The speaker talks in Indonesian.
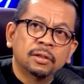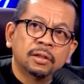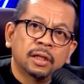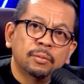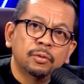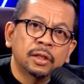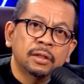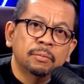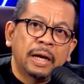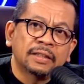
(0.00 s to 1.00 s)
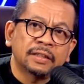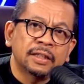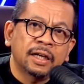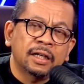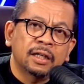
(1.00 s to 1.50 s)
Ya mungkin
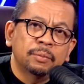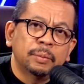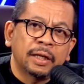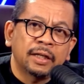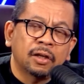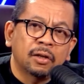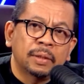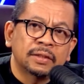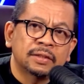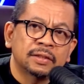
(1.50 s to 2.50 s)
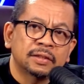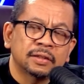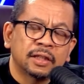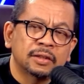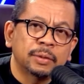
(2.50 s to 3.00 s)
bahasanya akan lebih menarik kalau Mas
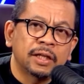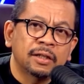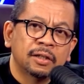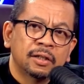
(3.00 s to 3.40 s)
Anies bilang